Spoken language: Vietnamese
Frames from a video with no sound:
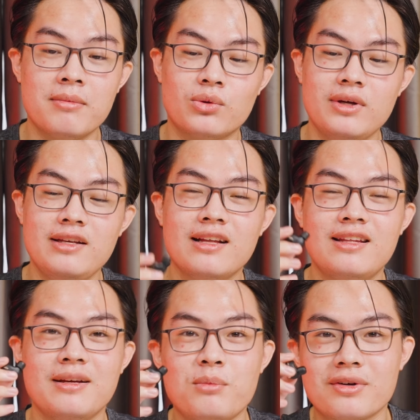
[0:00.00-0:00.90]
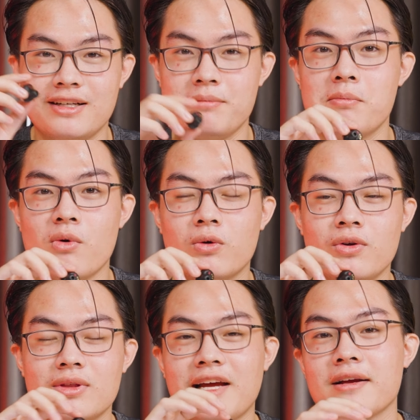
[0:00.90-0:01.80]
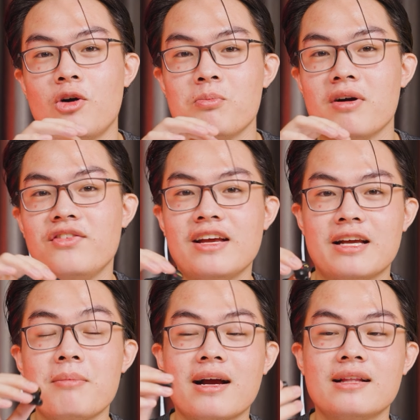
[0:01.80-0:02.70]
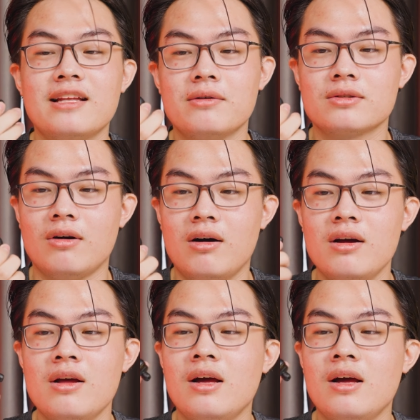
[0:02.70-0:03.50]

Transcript: mà tuy nhiên thì 1000X Mark 4 nó thành công bởi vì cái marketing của nó